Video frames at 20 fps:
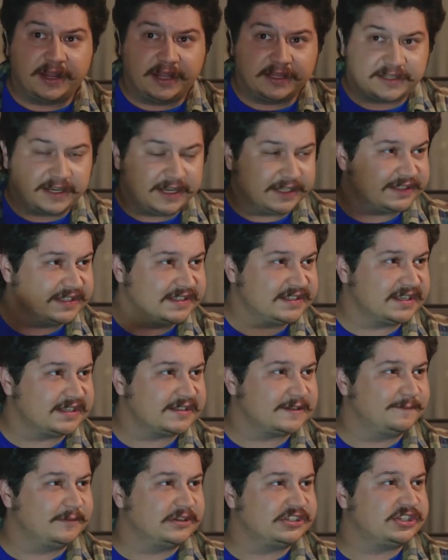Rahat rahat
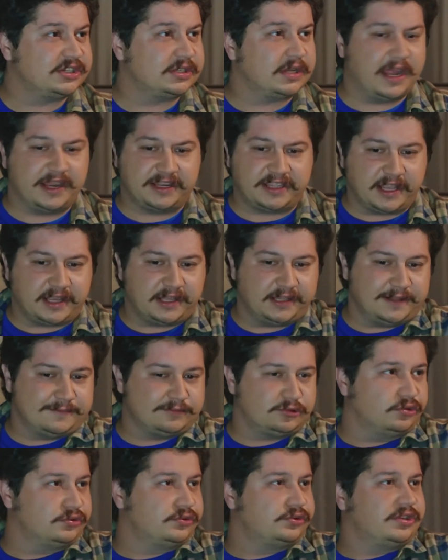izlesin maçı. Erkek
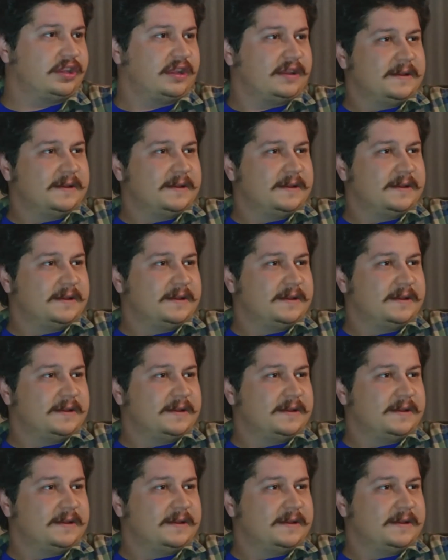adam sonuçta.